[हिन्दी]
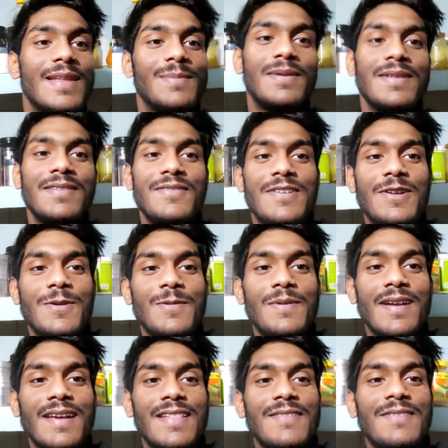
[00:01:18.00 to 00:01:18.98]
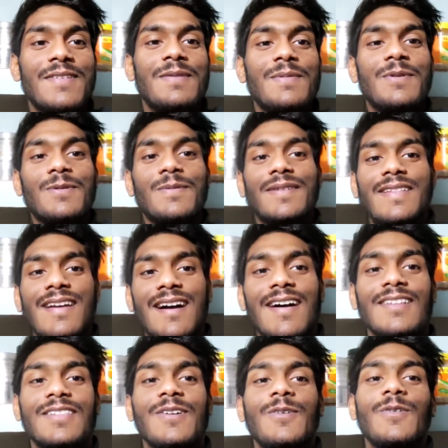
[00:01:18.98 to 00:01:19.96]
है नहीं मैंने वीडियो बनाई थी मतलब मैं तुम्हें
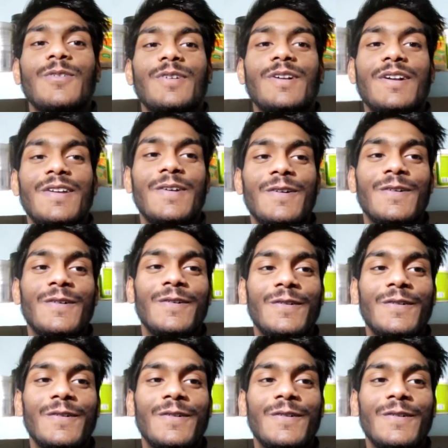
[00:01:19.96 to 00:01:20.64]
दिखाता हूँ वीडियो